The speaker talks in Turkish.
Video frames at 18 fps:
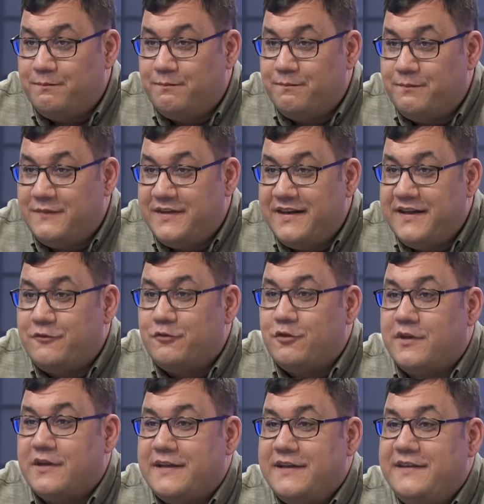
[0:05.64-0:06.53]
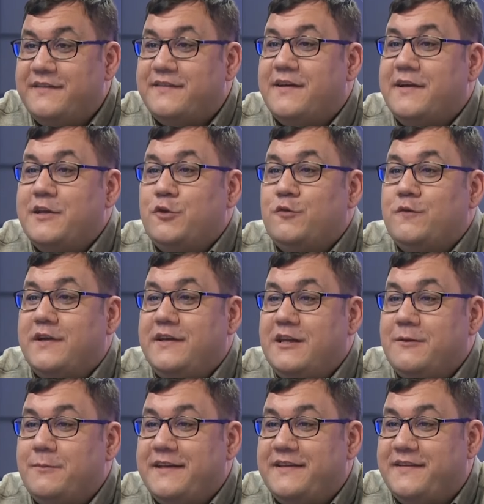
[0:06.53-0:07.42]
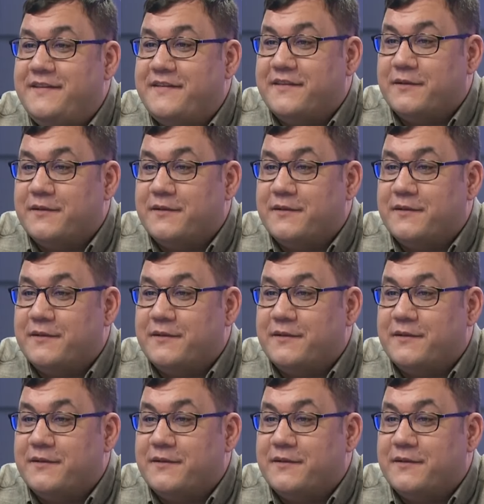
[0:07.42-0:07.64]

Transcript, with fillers: direkt olarak insani güvenliğe bir etkisi.